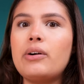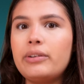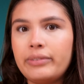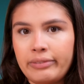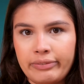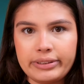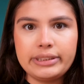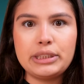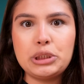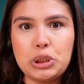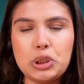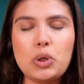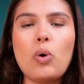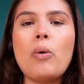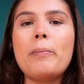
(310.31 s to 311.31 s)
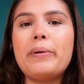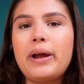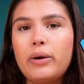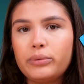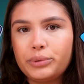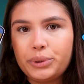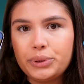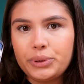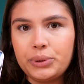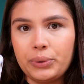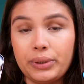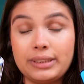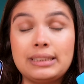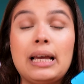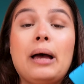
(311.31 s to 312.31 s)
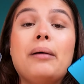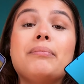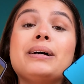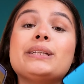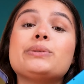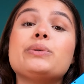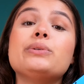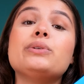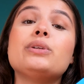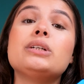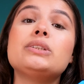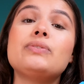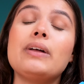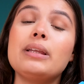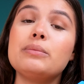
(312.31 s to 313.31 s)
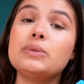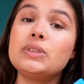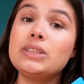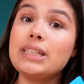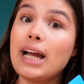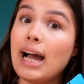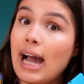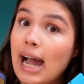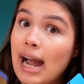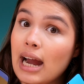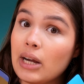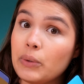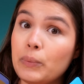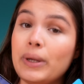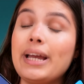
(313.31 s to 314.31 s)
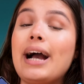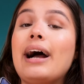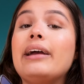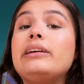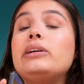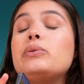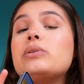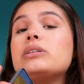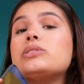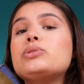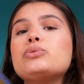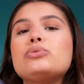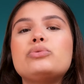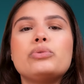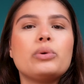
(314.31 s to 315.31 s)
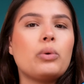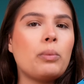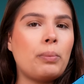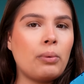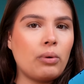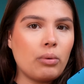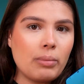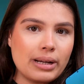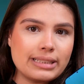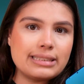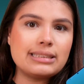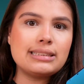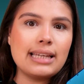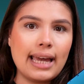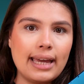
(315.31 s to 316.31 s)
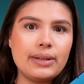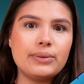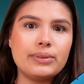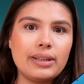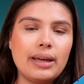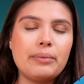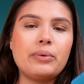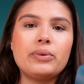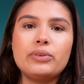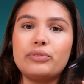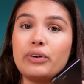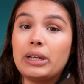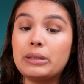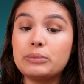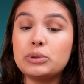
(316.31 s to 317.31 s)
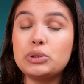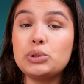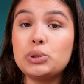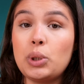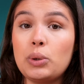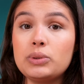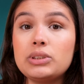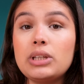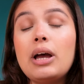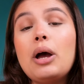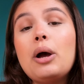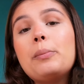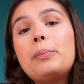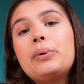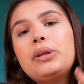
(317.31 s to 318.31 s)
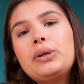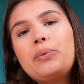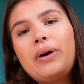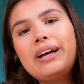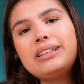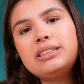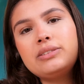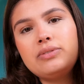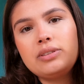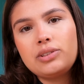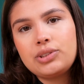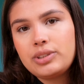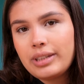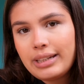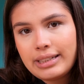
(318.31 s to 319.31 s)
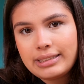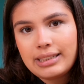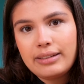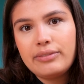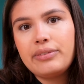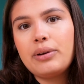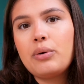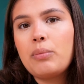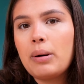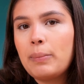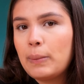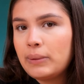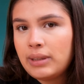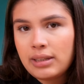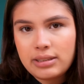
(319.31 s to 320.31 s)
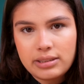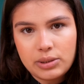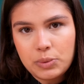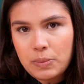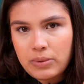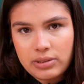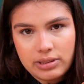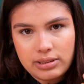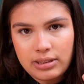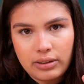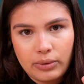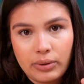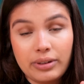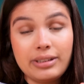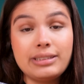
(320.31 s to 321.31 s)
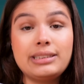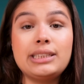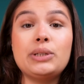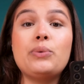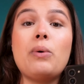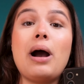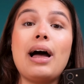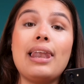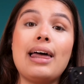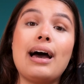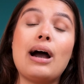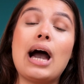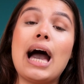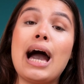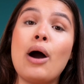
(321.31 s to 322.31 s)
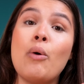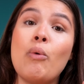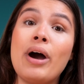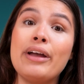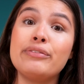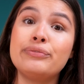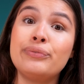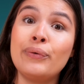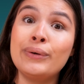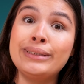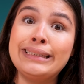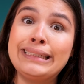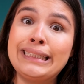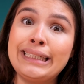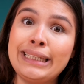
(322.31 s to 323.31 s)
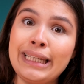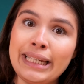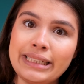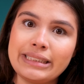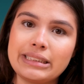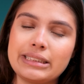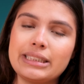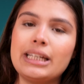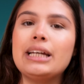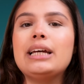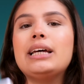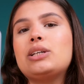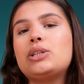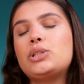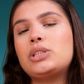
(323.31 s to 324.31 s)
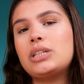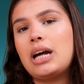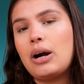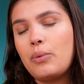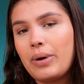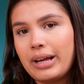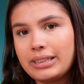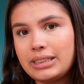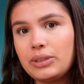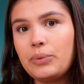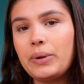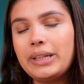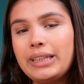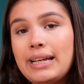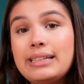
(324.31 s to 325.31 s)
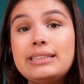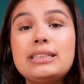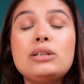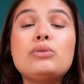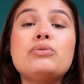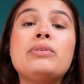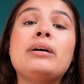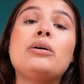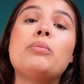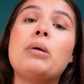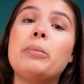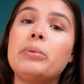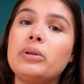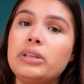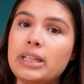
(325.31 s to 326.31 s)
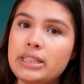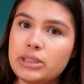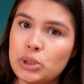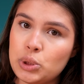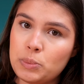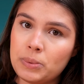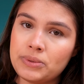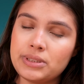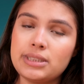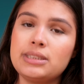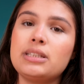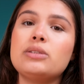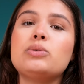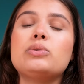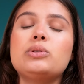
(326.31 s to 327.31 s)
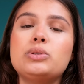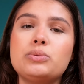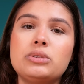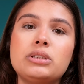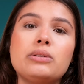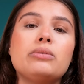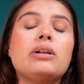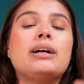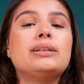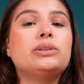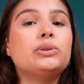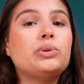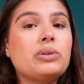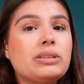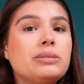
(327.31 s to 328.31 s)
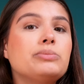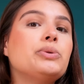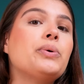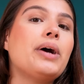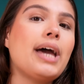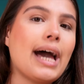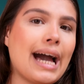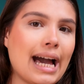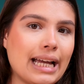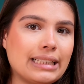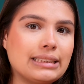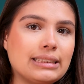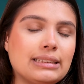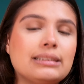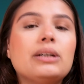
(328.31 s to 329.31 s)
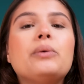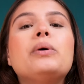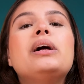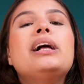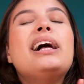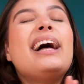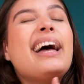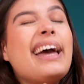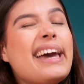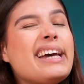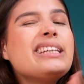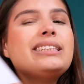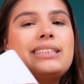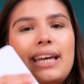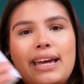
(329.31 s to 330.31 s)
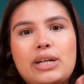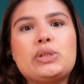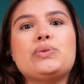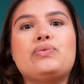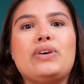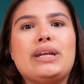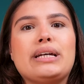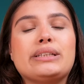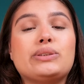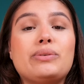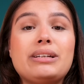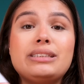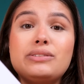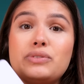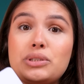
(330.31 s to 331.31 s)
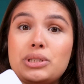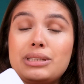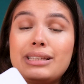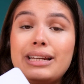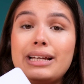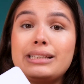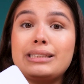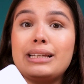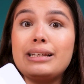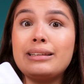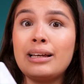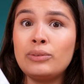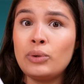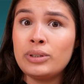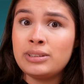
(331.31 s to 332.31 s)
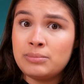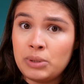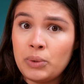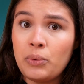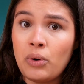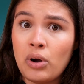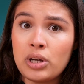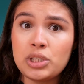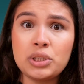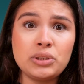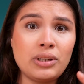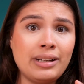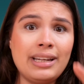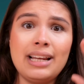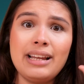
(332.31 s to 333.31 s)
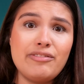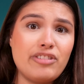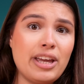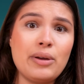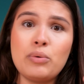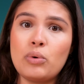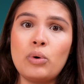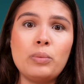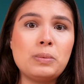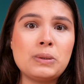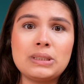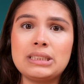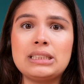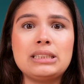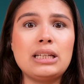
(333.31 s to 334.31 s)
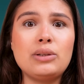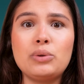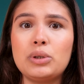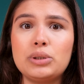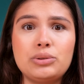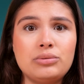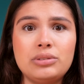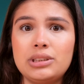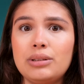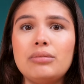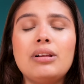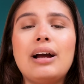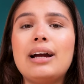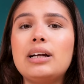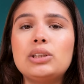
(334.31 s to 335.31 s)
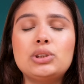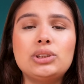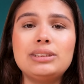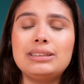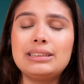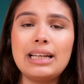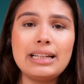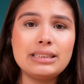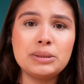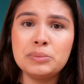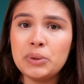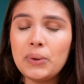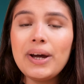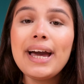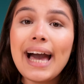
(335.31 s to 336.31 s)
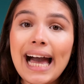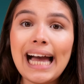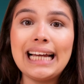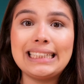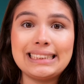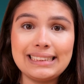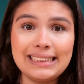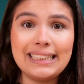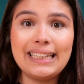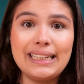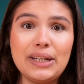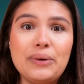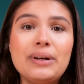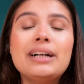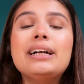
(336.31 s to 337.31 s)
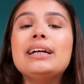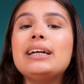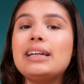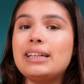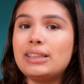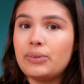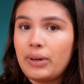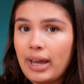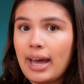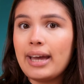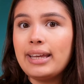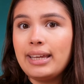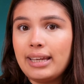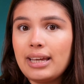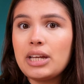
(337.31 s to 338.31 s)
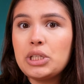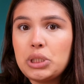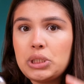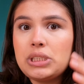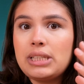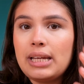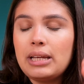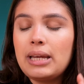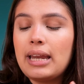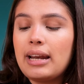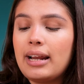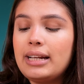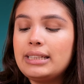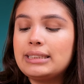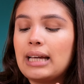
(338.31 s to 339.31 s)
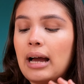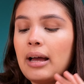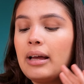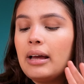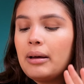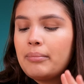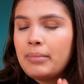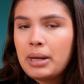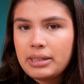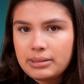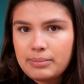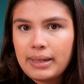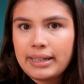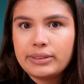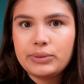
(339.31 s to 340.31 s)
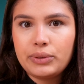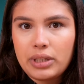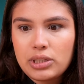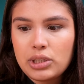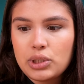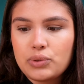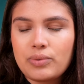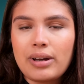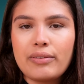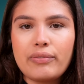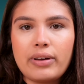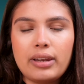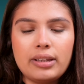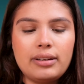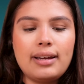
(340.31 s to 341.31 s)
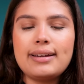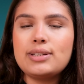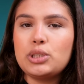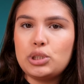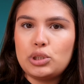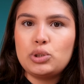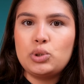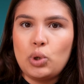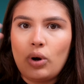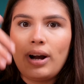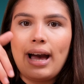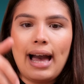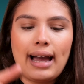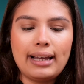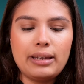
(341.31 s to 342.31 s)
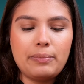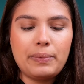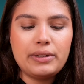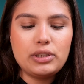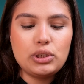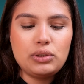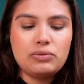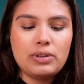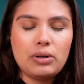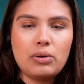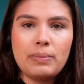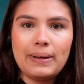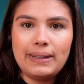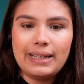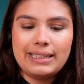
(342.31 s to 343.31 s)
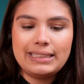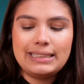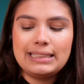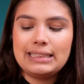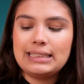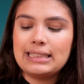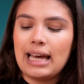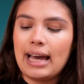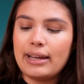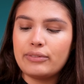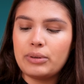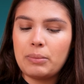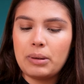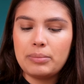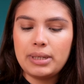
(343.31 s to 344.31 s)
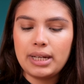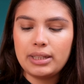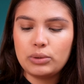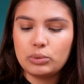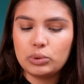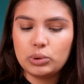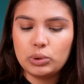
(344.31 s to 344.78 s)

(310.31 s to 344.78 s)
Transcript: é o que vai fazer a gente comprar um dos dois. Mas quando nós falamos em hardware, aí o assunto fica um pouco mais sério, né? Quando falamos em jogos, porque o S23, ele vem com uma potência de processador que se igual ao iPhone 15. Já o A55 vem com uma potência de processador de um celular de dois mil reais. Então essa é a diferença. O S23 ele tá dois mil hoje, só que ele veio com o processador de um celular de seis mil reais, entendeu? Então é aí que a gente tem que analisar. Mas mais do que a gente ficar falando é a gente jogar aqui pra gente ver como é que ele se sai. Vamos abrir aqui o